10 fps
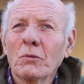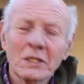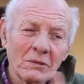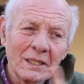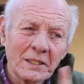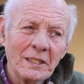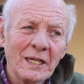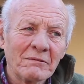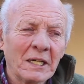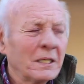cuando
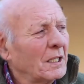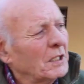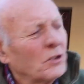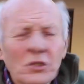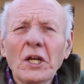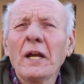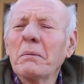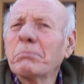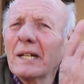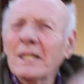alquilaban.
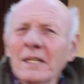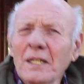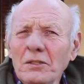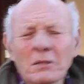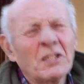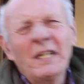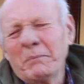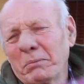Después que ellos, sí,